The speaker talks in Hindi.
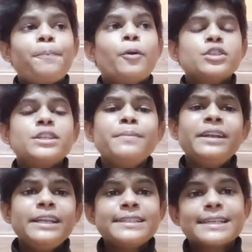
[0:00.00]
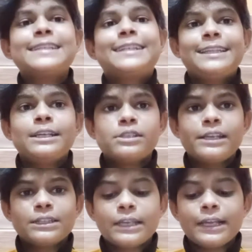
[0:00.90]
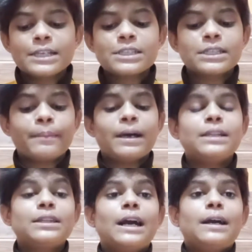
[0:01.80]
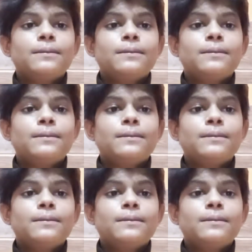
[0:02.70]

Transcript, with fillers: पॉसिबिलिटीज कह सकते हैं एक तरीके से समानता